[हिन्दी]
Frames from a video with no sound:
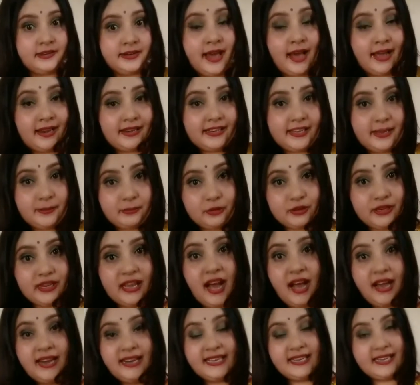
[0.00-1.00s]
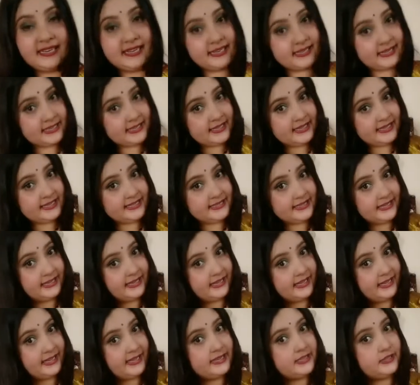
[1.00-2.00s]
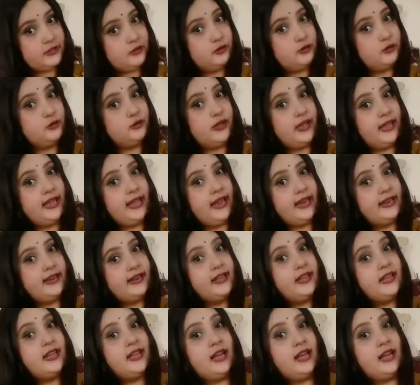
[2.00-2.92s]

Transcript: डाल दिया आपको दिखाने के लिए कि इस तरीके का इसका लुक है एंड